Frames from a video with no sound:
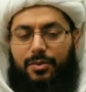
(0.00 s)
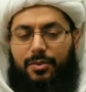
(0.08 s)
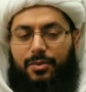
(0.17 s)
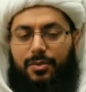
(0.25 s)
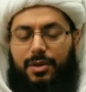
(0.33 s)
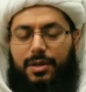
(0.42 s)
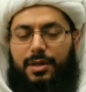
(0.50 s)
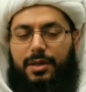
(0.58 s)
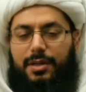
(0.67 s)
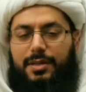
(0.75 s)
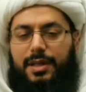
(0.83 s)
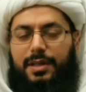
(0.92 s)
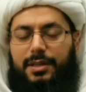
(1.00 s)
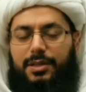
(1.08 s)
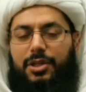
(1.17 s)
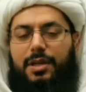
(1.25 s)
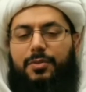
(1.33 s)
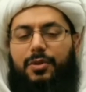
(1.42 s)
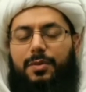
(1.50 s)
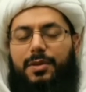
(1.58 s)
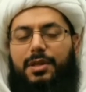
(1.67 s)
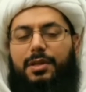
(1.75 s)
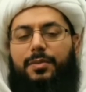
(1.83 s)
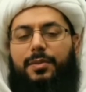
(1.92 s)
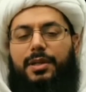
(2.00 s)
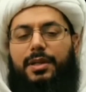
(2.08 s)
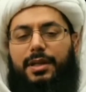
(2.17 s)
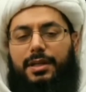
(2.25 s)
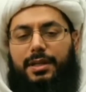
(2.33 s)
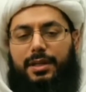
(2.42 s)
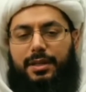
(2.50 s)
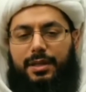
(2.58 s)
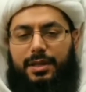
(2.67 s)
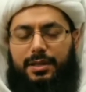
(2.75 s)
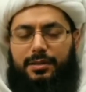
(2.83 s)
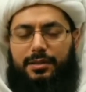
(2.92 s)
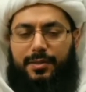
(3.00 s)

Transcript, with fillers: وصار تشابك بيننا وبينه حين ذاك